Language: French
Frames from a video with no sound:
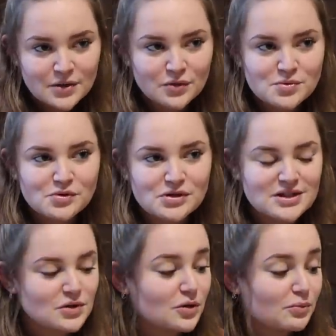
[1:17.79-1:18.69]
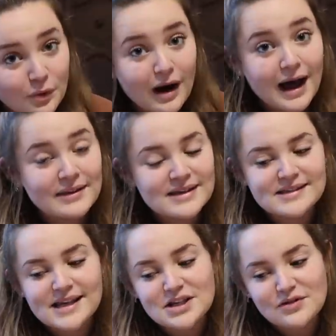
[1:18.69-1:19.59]
donc je me suis dit que pour un,
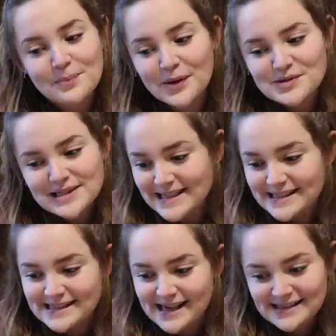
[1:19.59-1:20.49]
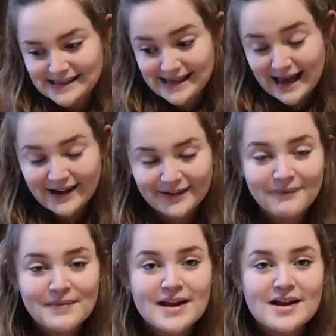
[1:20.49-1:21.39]
essai je vais pas utiliser ça ça sert à rien